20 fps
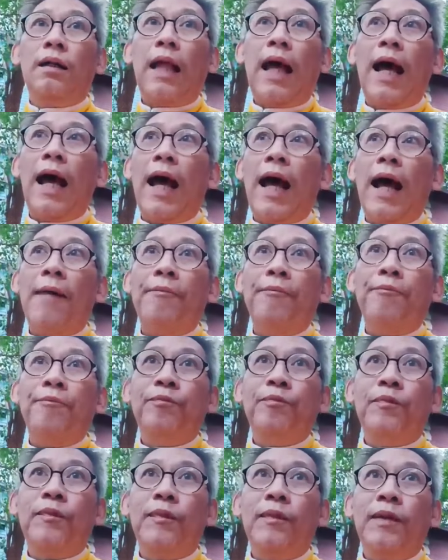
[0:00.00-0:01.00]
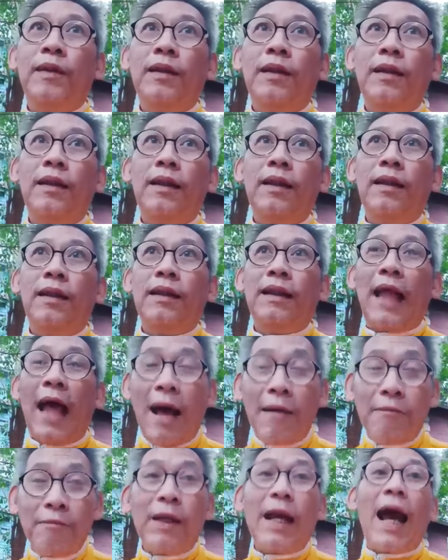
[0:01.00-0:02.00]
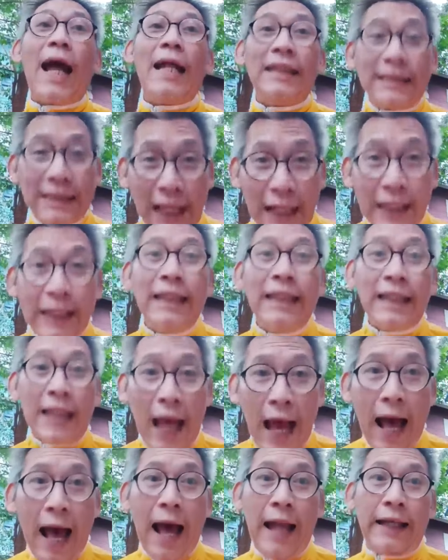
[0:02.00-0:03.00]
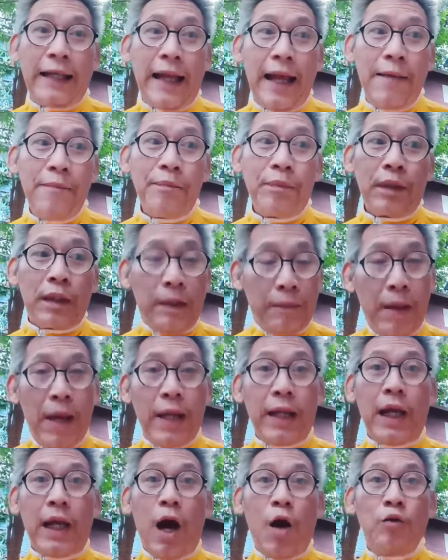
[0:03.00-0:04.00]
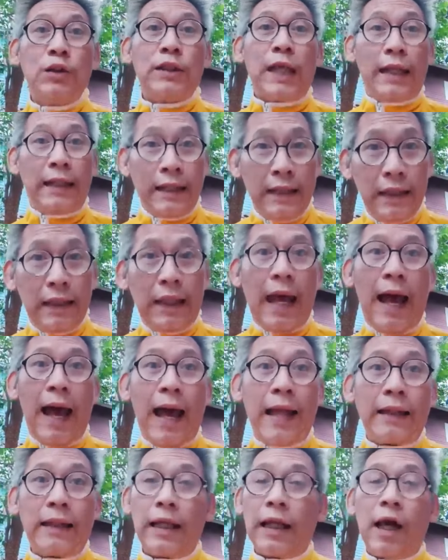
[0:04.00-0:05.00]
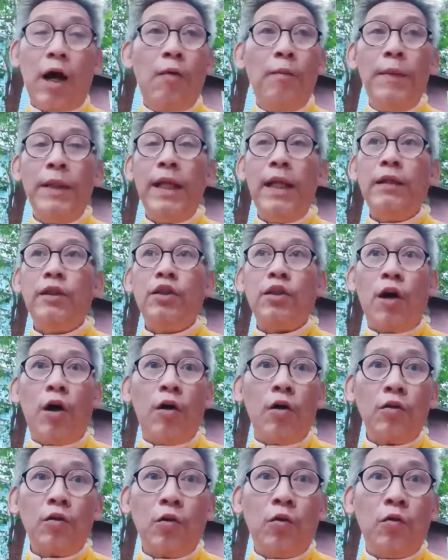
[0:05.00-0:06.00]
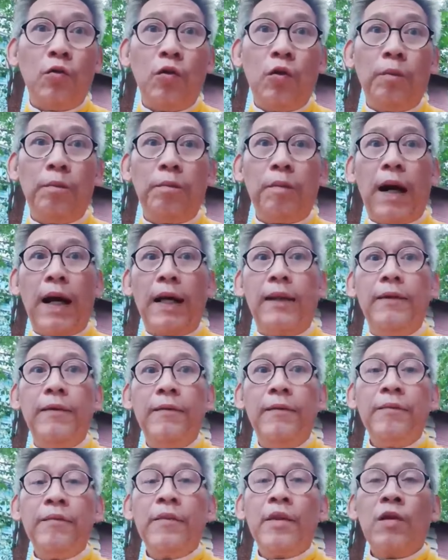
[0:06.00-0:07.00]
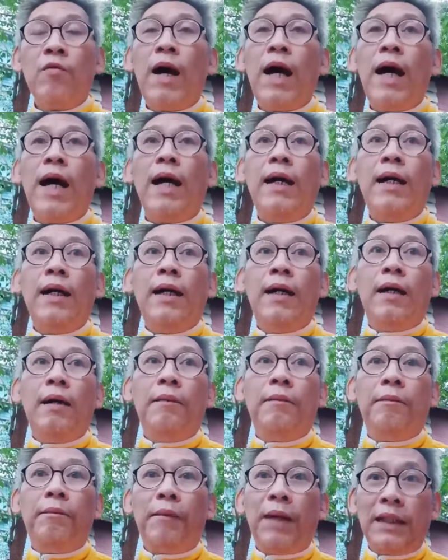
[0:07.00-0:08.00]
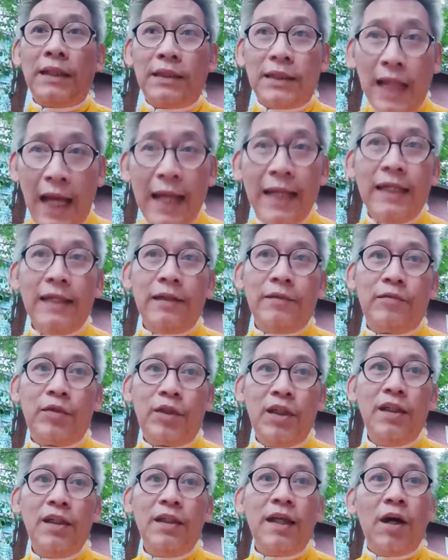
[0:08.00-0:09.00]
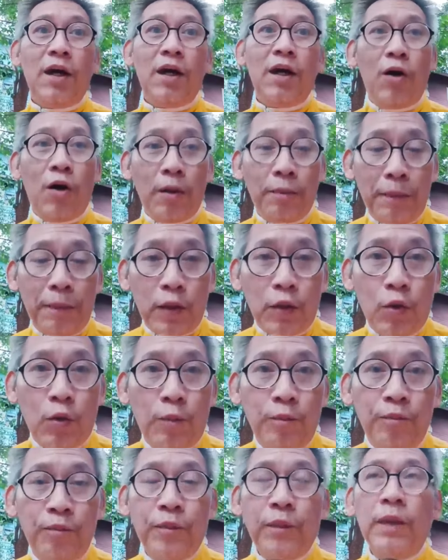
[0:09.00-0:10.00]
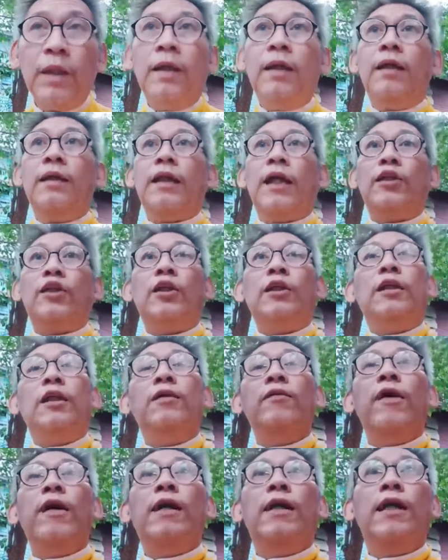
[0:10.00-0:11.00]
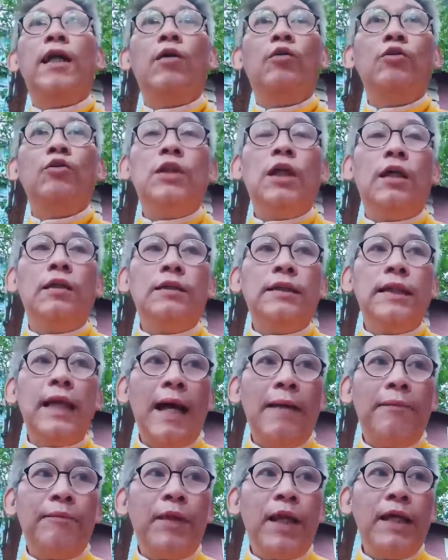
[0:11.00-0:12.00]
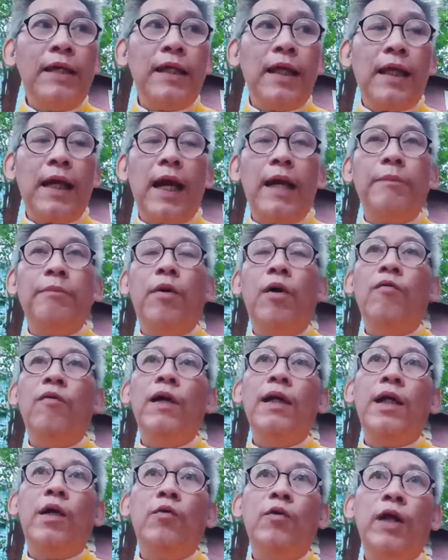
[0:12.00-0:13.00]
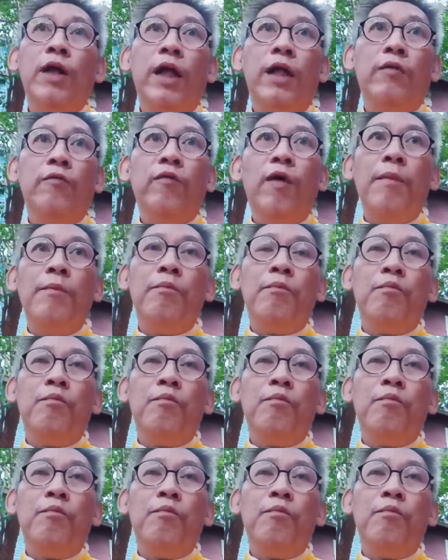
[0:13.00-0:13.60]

ตามตามการสันนิษฐานนะเห็นไหมเขาสันนิษฐานแต่เขาไม่ได้เจาะจงลงไปว่ามันใช่ที่นครปฐมแต่ทีนี้ว่าเราจะทราบได้ยังไงเพราะว่าเราเห็นว่า